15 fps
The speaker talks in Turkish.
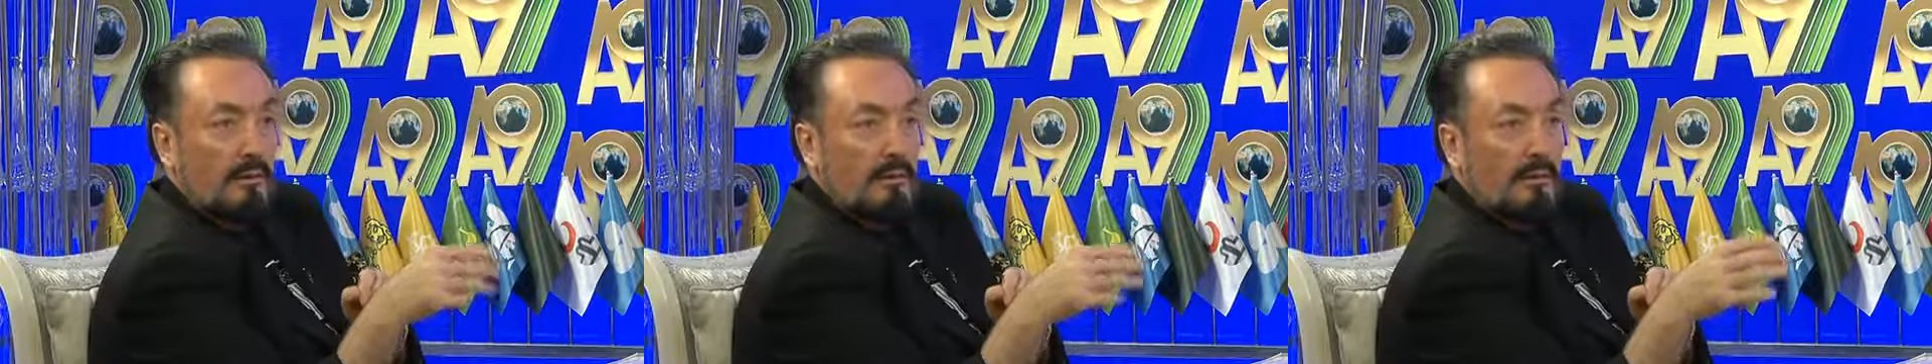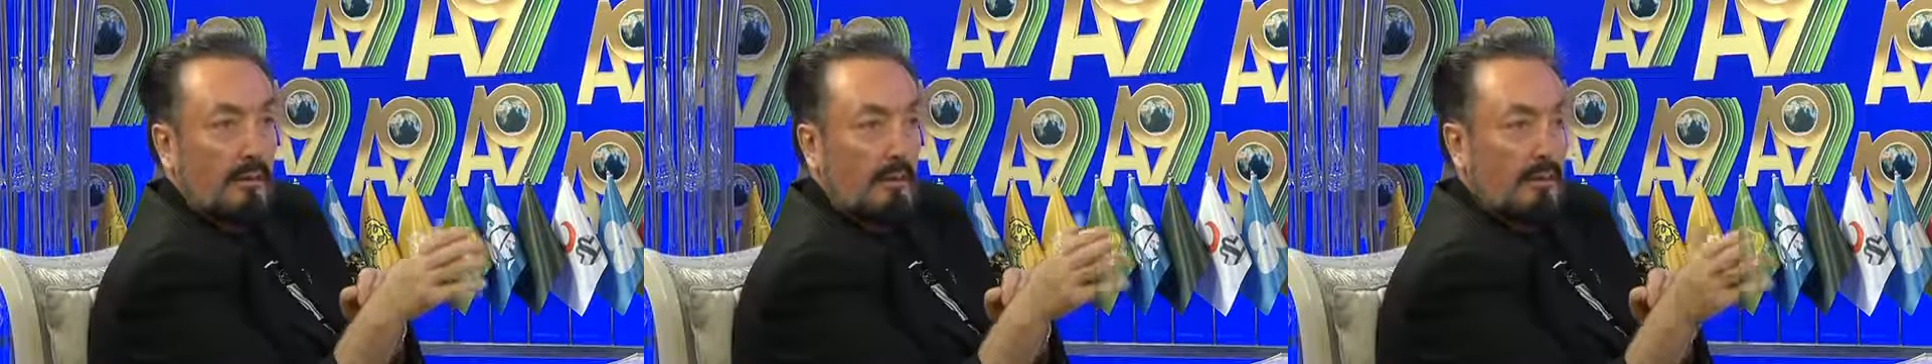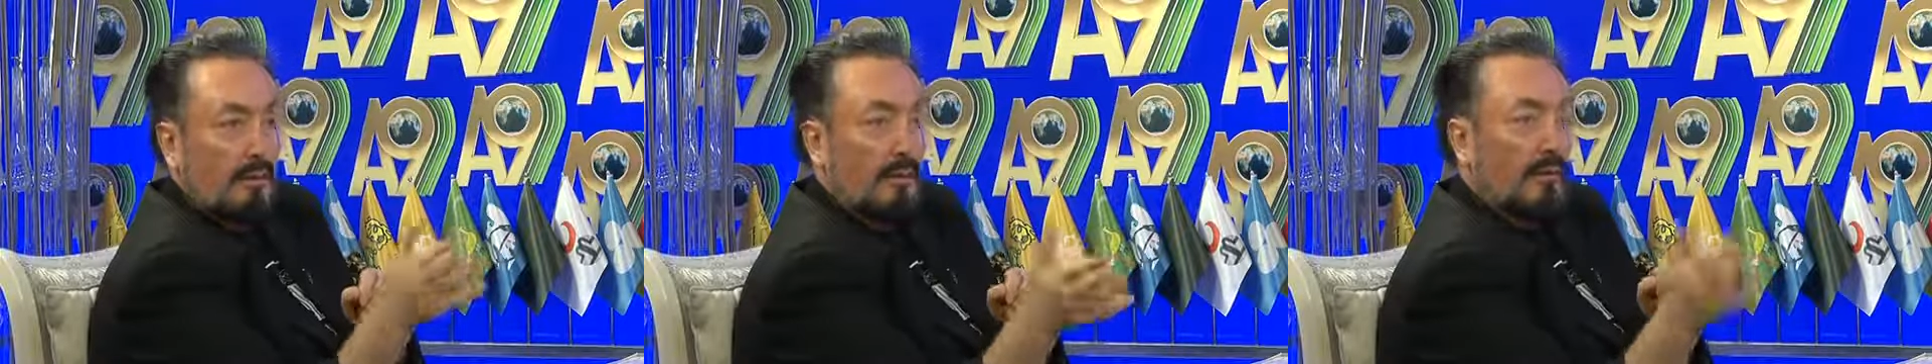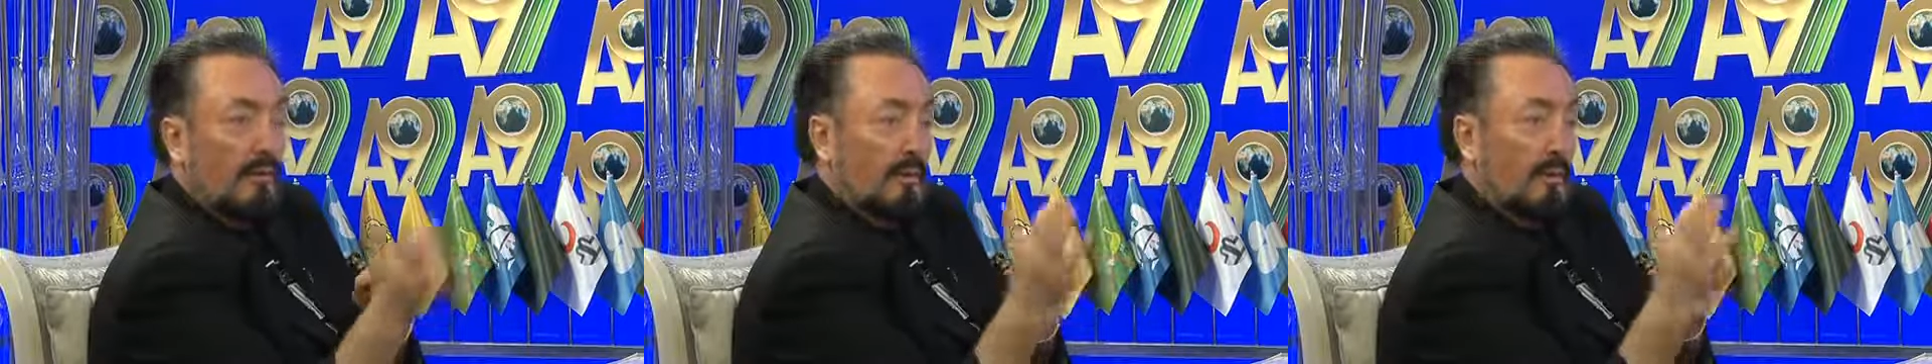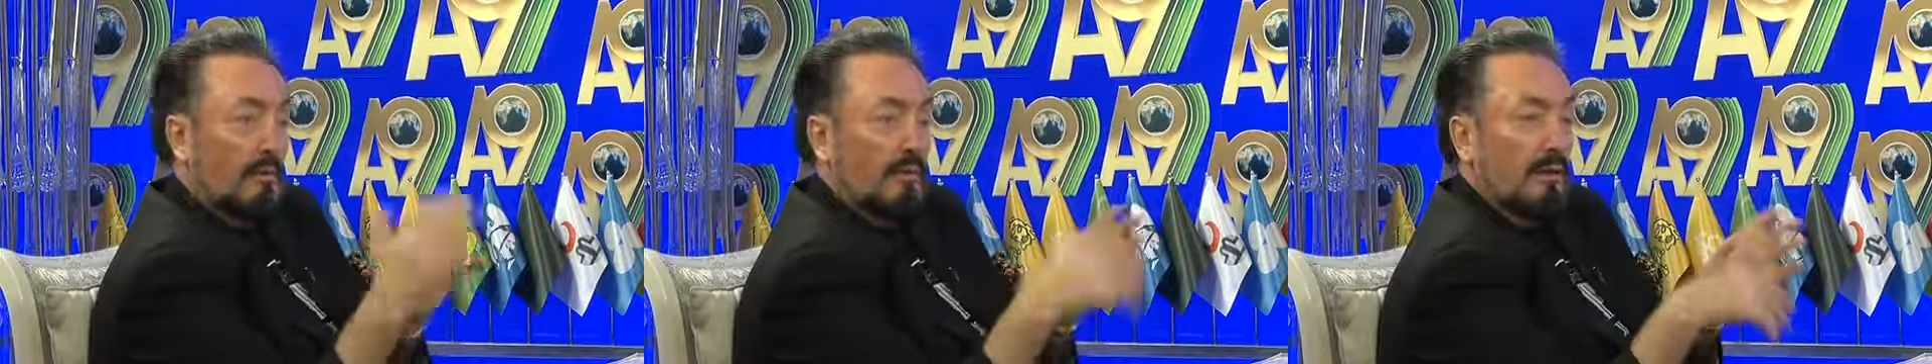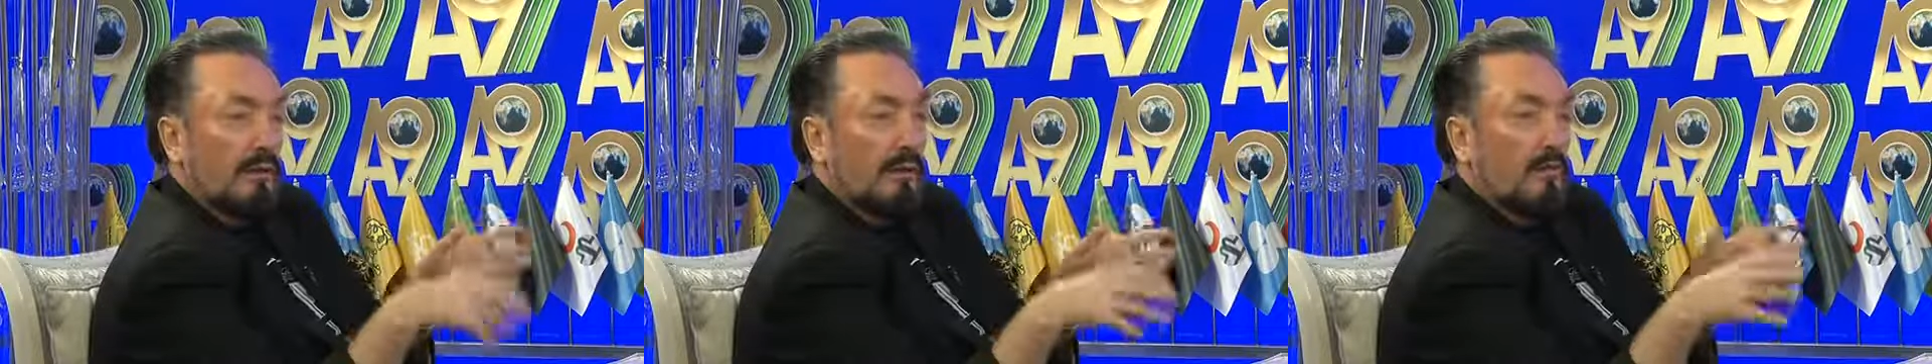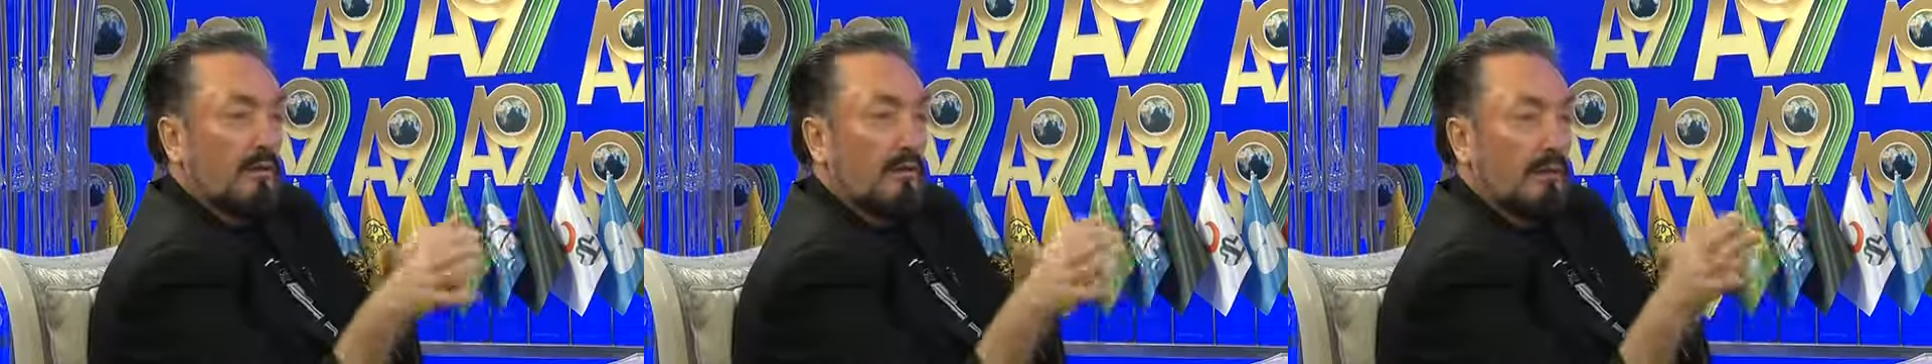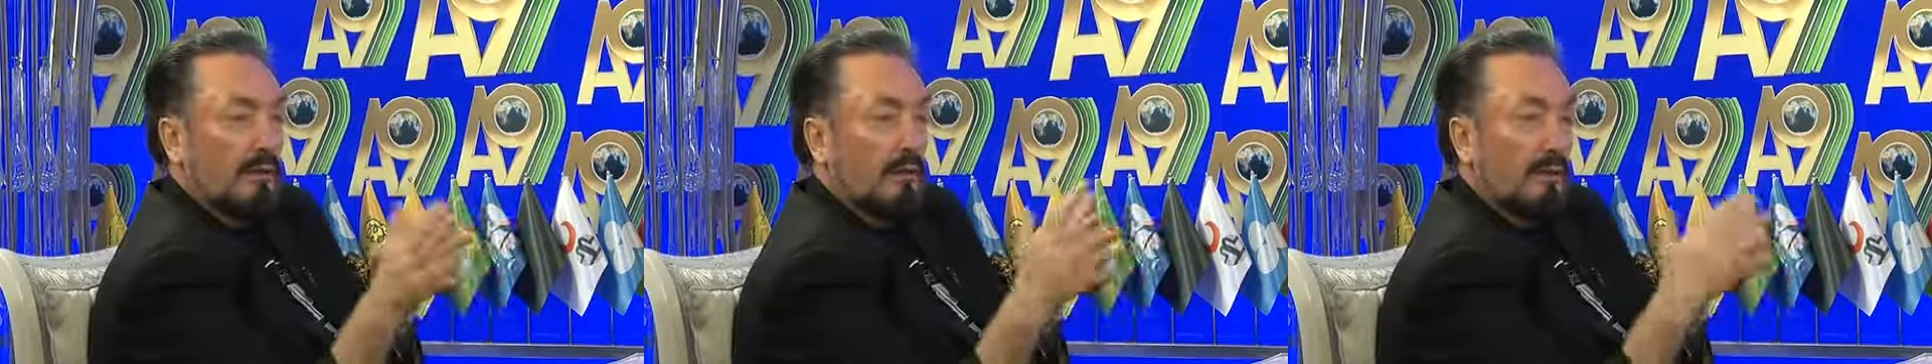Takke var da
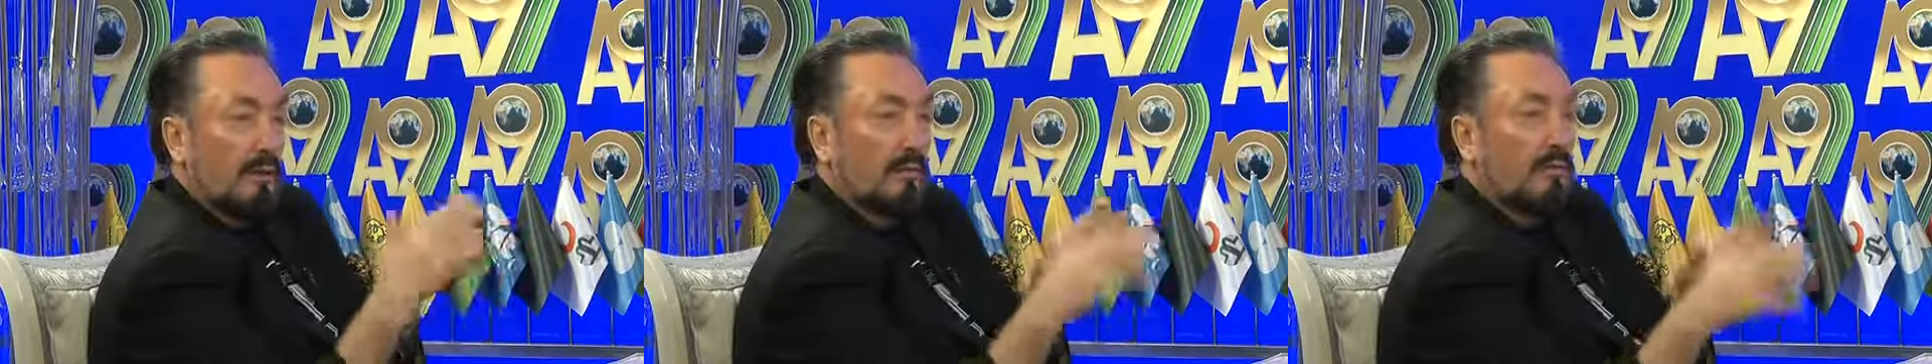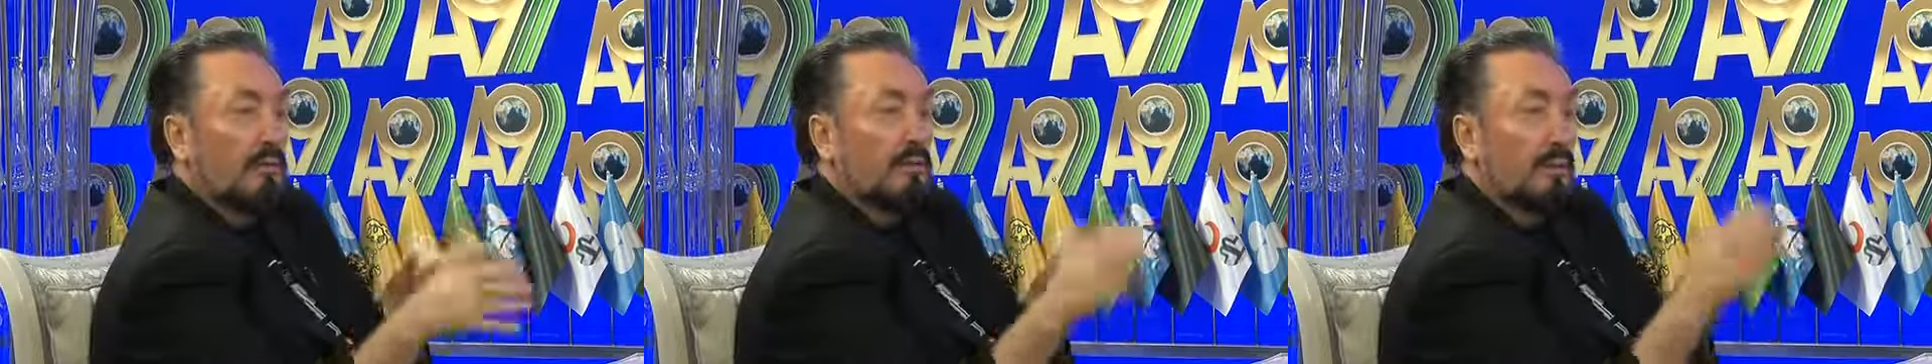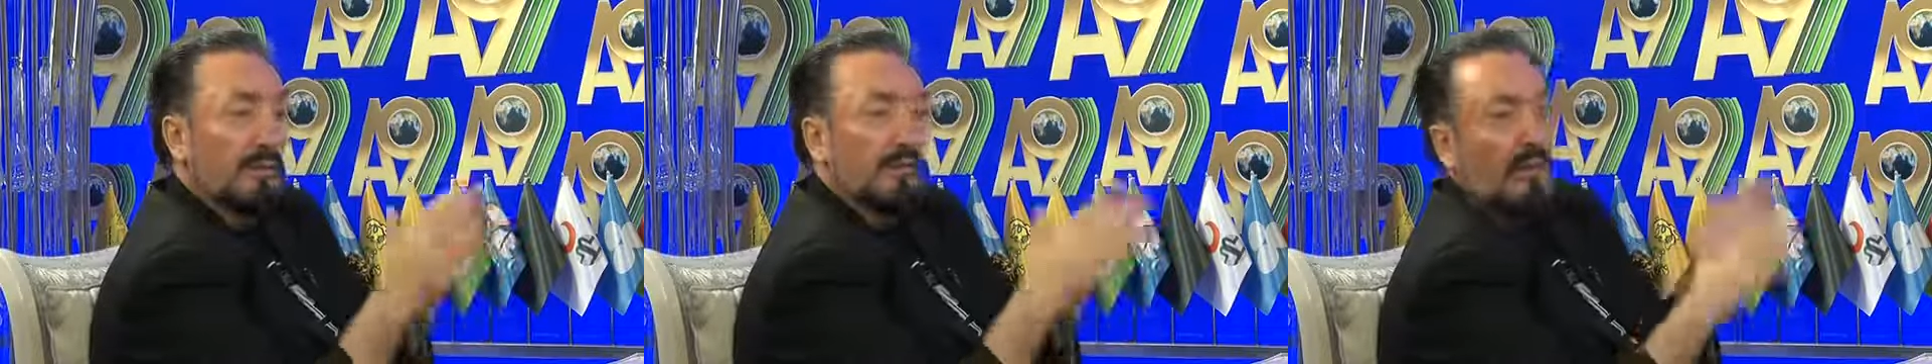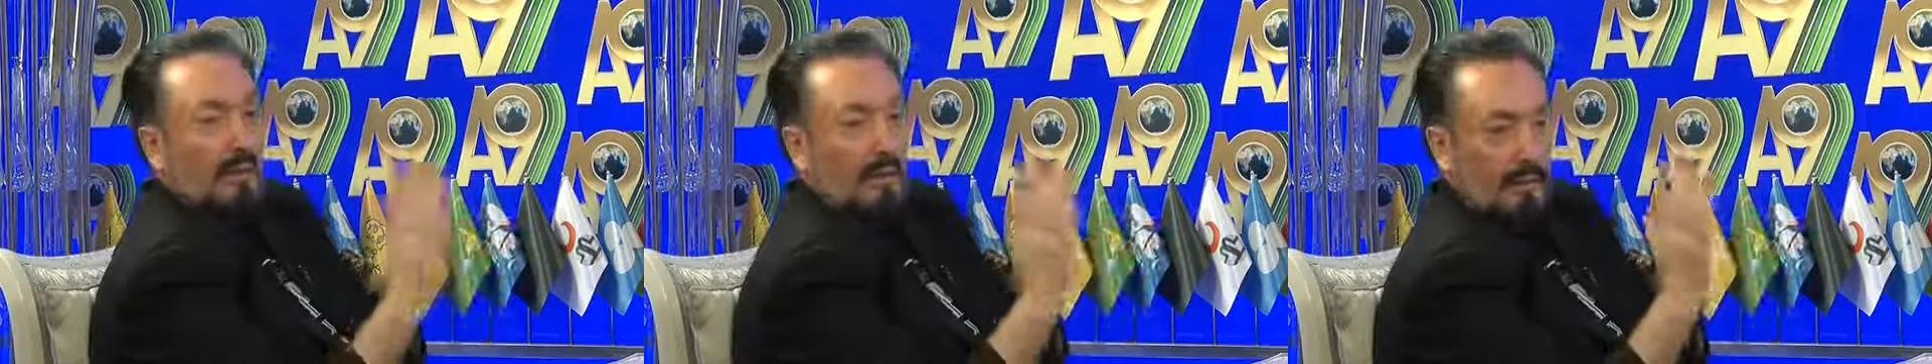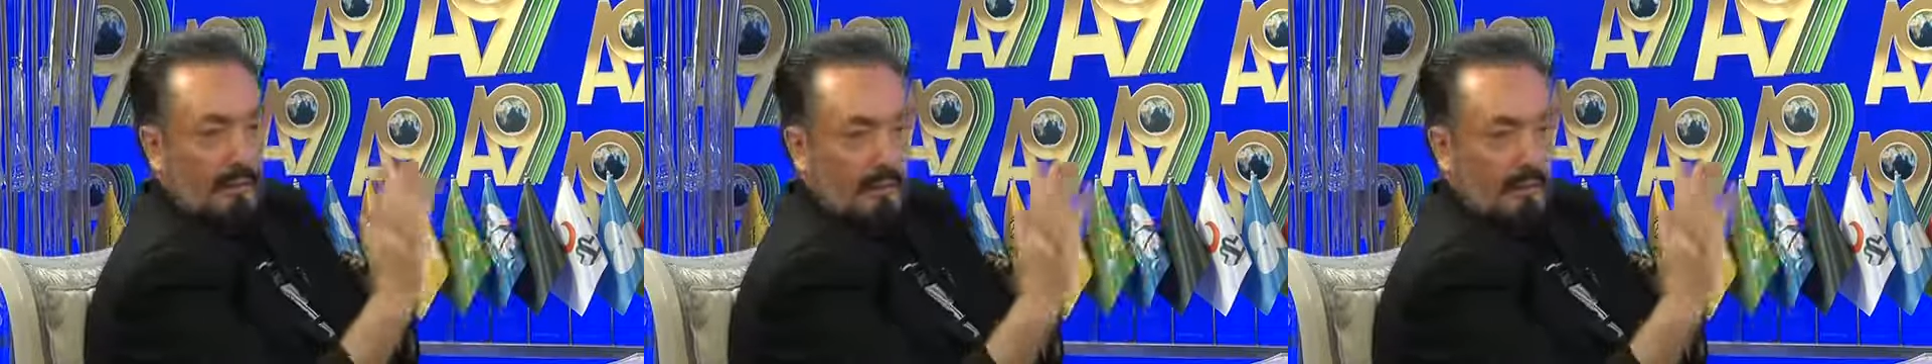kafasında sarık yoksa yine